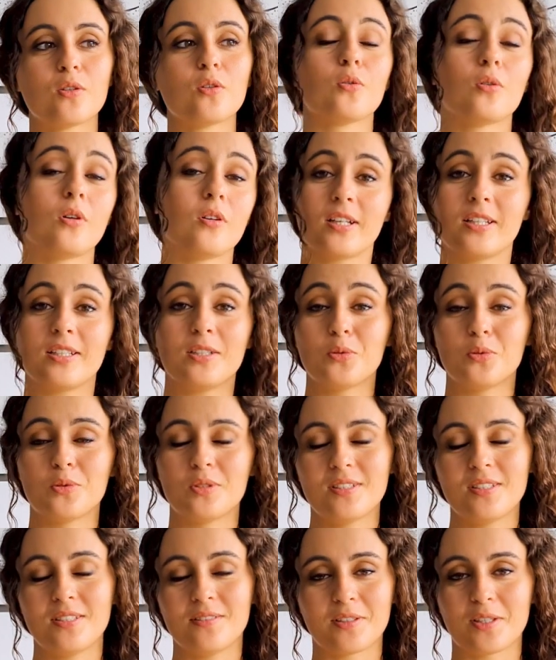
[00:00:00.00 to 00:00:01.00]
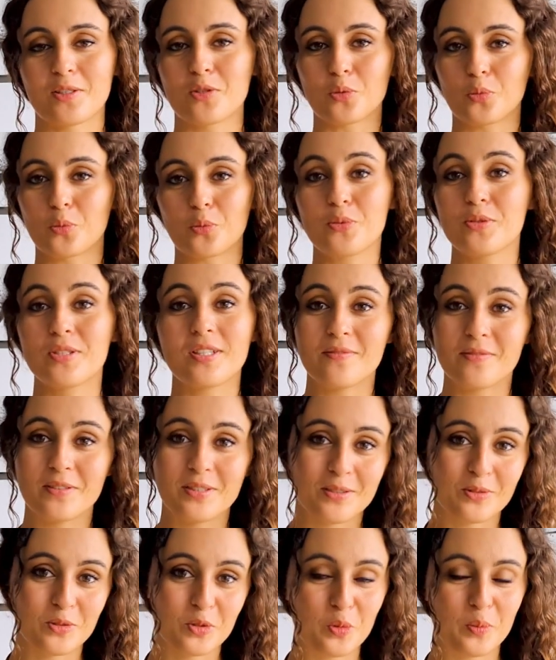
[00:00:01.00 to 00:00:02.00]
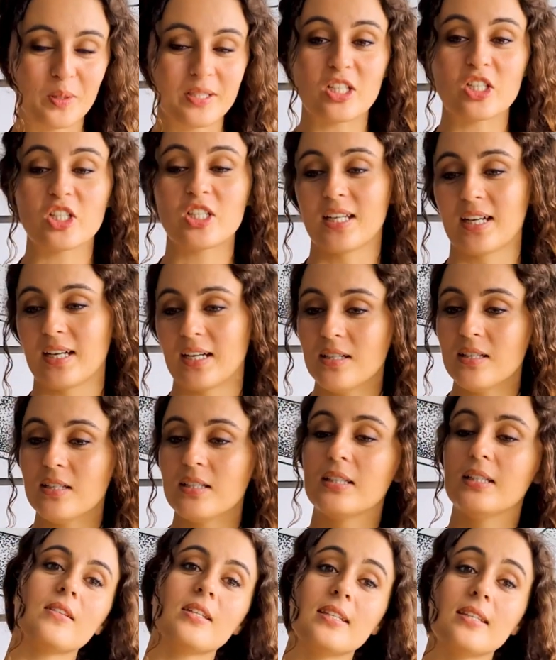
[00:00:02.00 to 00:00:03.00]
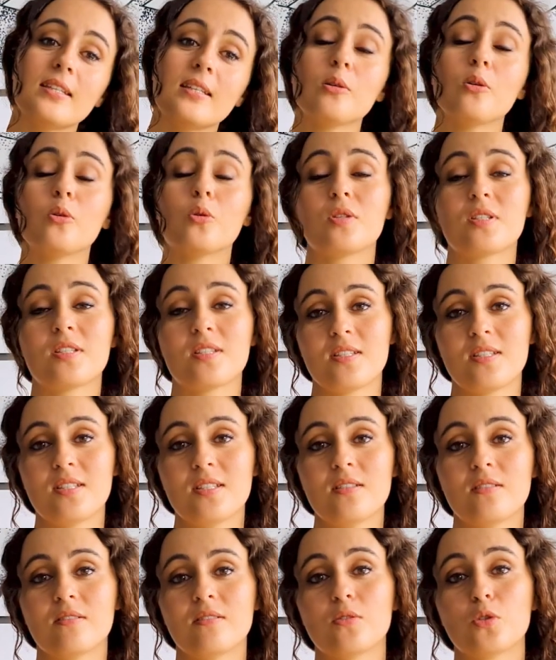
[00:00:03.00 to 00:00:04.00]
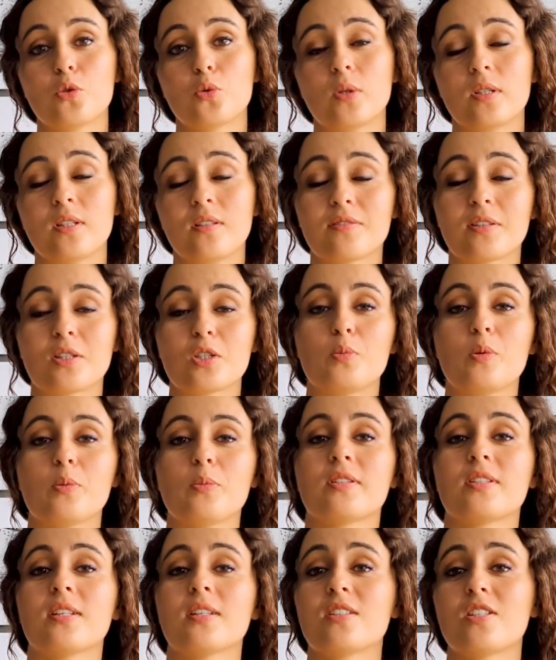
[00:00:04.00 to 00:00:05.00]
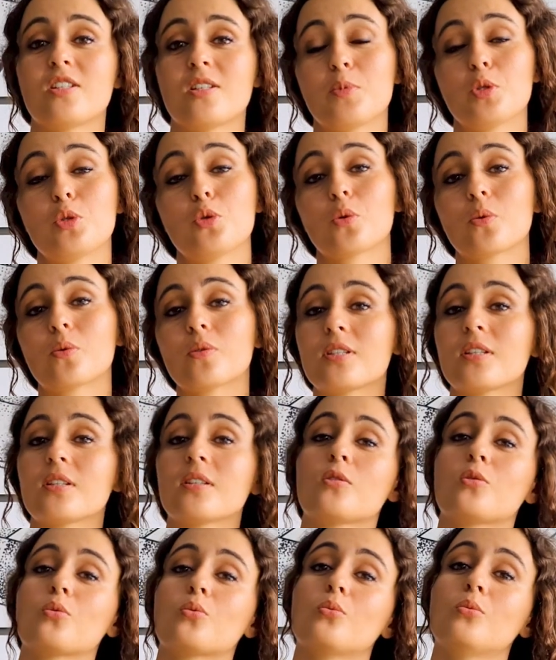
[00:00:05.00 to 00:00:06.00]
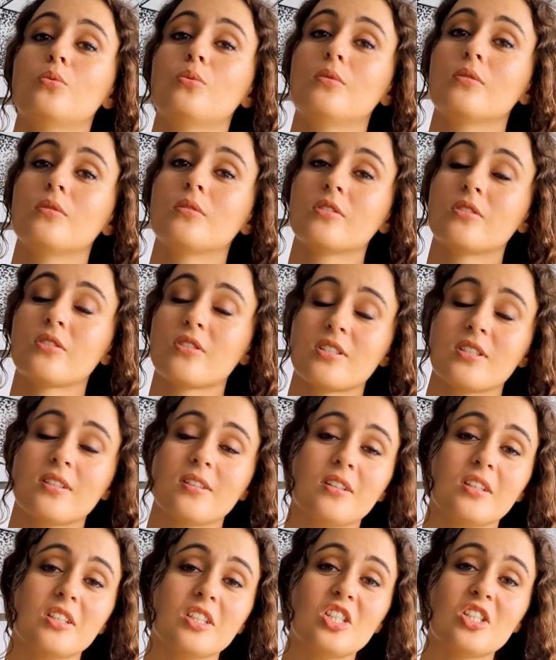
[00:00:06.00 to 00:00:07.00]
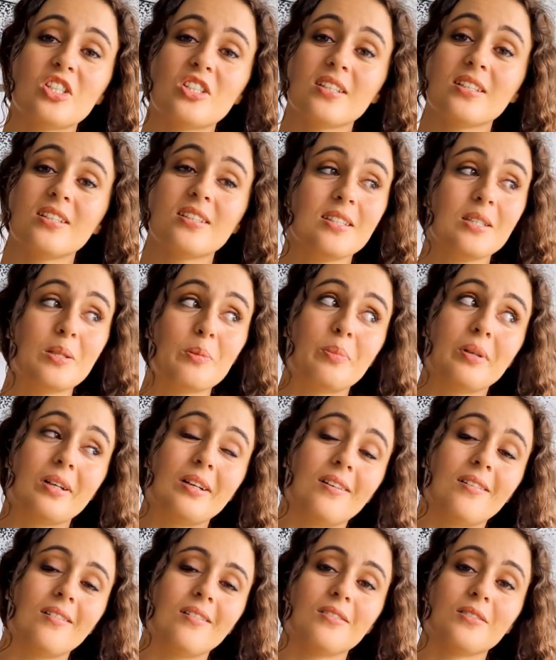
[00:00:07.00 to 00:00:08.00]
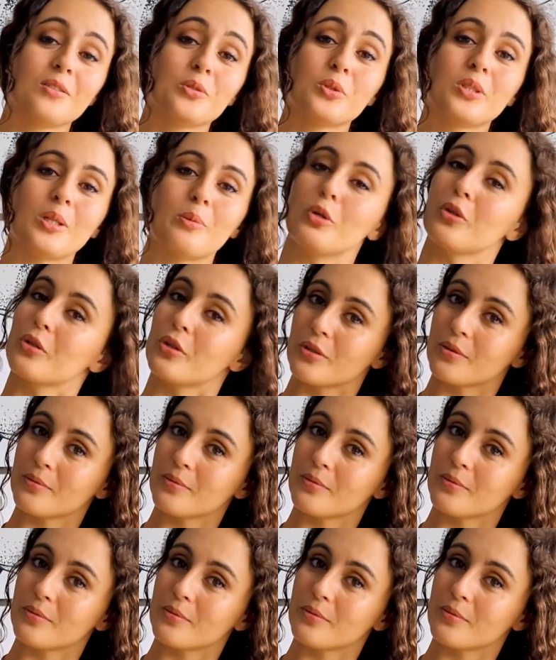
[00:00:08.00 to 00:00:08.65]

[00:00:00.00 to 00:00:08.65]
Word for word: en, Calédonie, les frais sont plus élevés de, manière générale. Et euh, aussi, tu as des frais supplémentaires si jamais tu retires des sous dans un guichet qui n'est pas de ta banque.